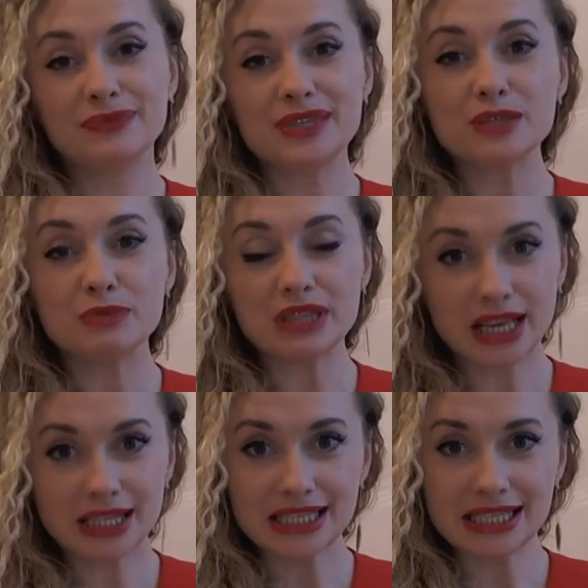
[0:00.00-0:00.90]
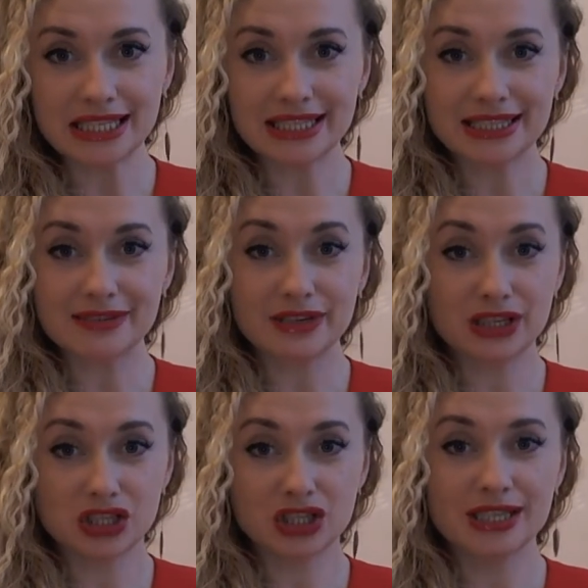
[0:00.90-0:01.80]
С 15 лет своей
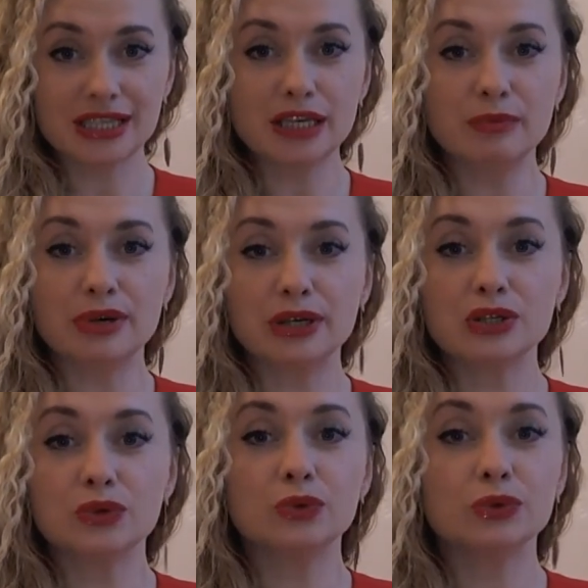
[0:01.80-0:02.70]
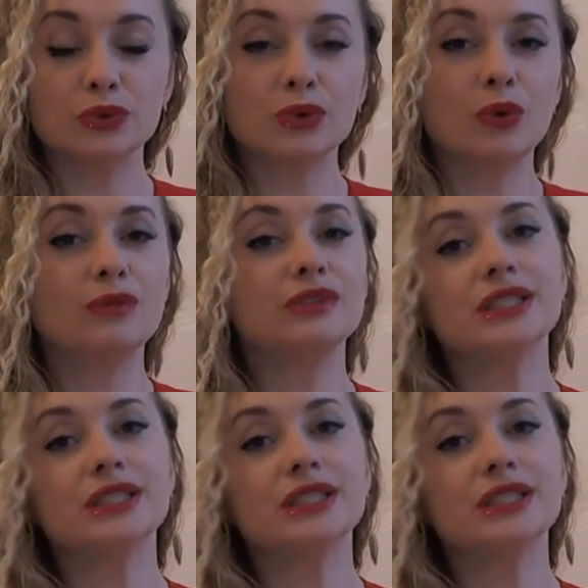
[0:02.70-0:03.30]
жизни я практикую духовные,